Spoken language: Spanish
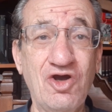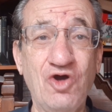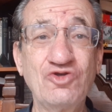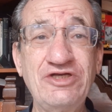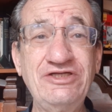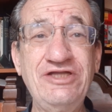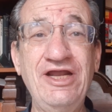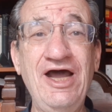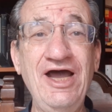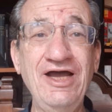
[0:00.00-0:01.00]

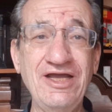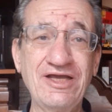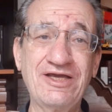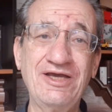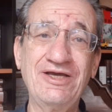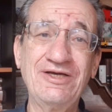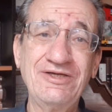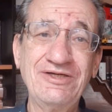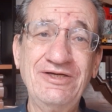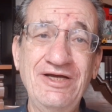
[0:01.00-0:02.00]
consistirá en
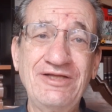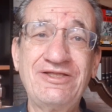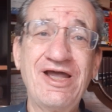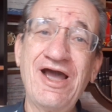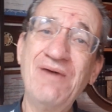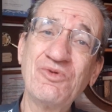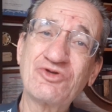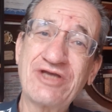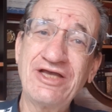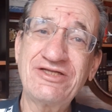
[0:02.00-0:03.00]
que
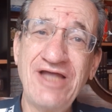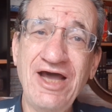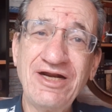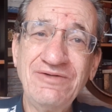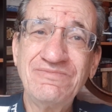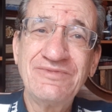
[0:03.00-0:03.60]
tengamos que estar